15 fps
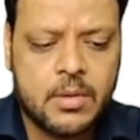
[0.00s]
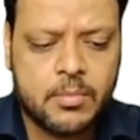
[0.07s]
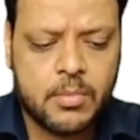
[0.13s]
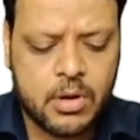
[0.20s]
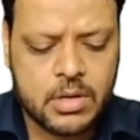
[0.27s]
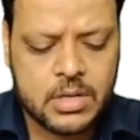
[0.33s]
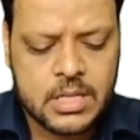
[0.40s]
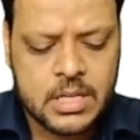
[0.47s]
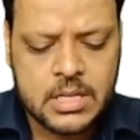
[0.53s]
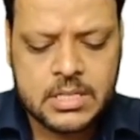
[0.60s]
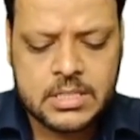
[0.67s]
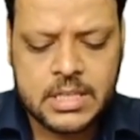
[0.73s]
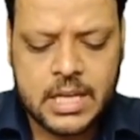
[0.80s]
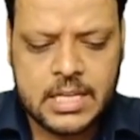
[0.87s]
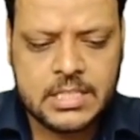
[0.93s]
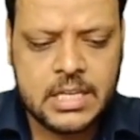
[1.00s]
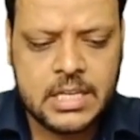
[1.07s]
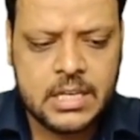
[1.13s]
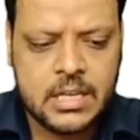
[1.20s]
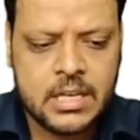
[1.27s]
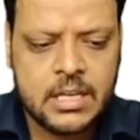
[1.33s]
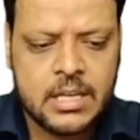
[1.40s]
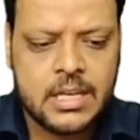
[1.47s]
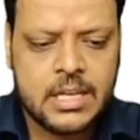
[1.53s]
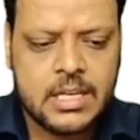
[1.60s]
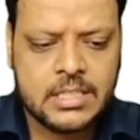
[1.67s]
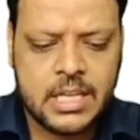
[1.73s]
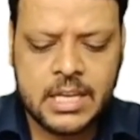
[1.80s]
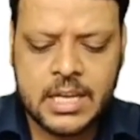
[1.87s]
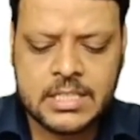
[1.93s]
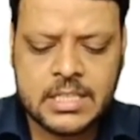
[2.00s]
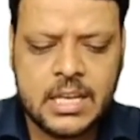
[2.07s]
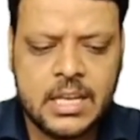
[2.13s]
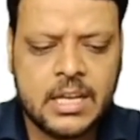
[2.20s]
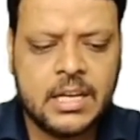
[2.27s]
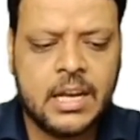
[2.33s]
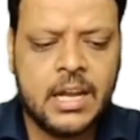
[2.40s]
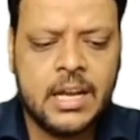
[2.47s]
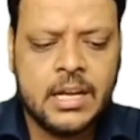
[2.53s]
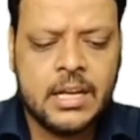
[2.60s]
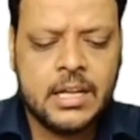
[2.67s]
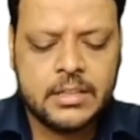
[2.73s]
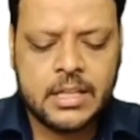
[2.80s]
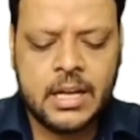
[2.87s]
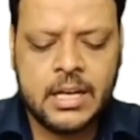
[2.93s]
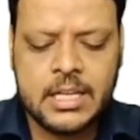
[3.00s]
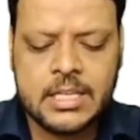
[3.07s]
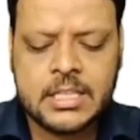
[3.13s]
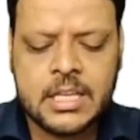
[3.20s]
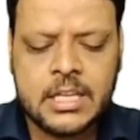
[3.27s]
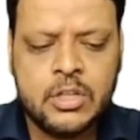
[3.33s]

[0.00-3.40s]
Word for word: बॉक्स साइजिंग इस तरीके से लिखना है देन इसके जो